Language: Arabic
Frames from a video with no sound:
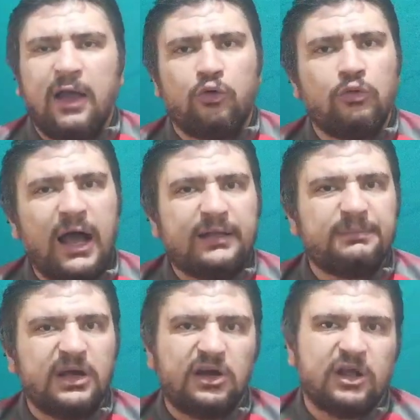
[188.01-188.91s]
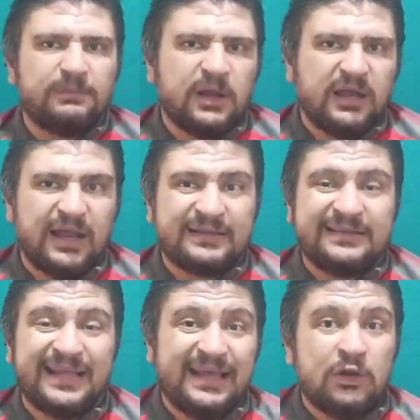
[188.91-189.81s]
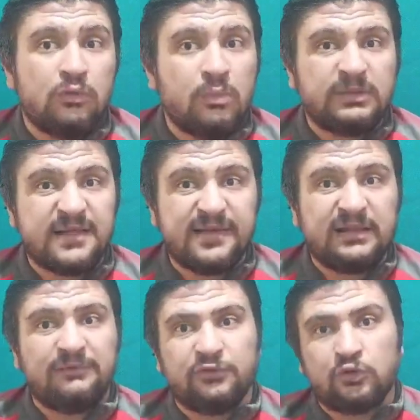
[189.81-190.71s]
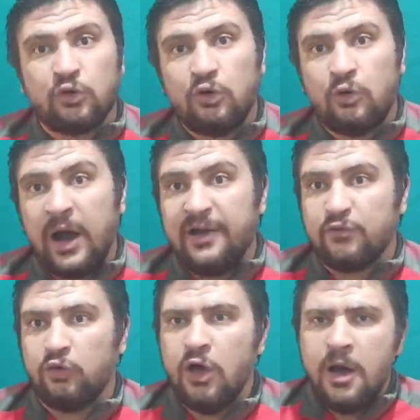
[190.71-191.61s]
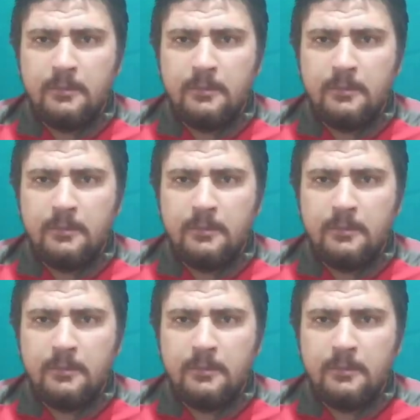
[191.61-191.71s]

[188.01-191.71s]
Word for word: هيكون واحد من خيارات مايكل ارتيتا لانه ممتاز جدا في الدور اللي هو عايزه